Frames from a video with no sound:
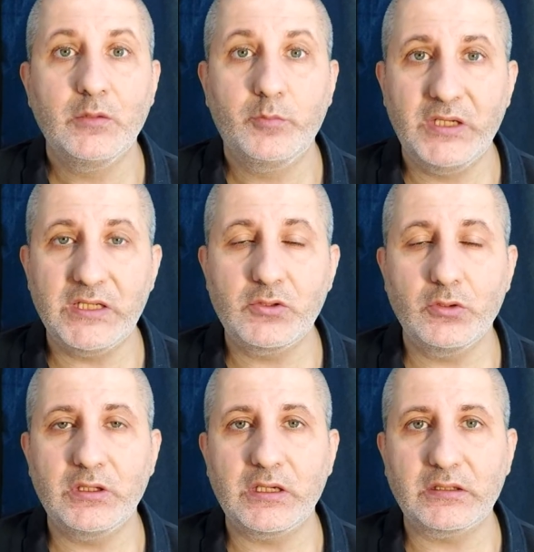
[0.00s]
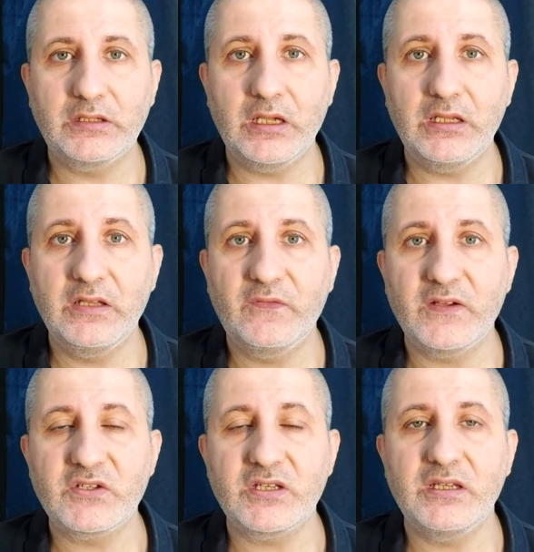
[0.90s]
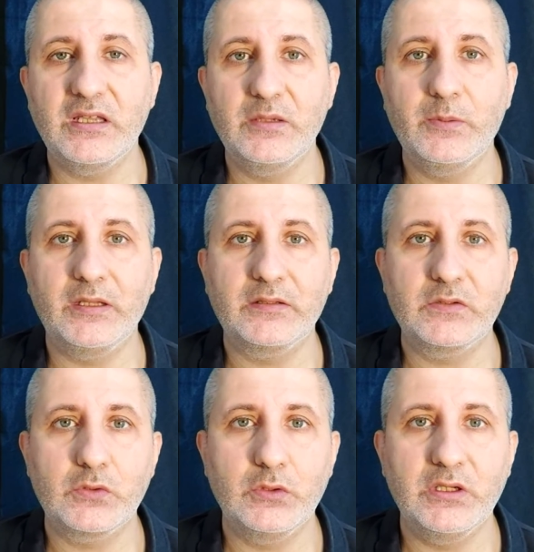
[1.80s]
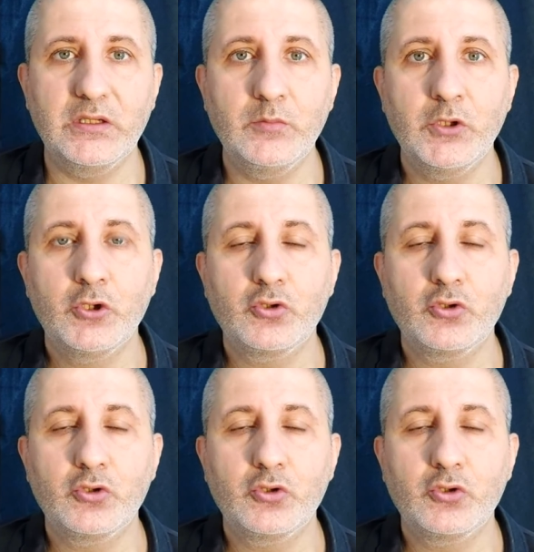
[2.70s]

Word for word: plase olarak da İrfancan Eribayat'ı söyleyelim.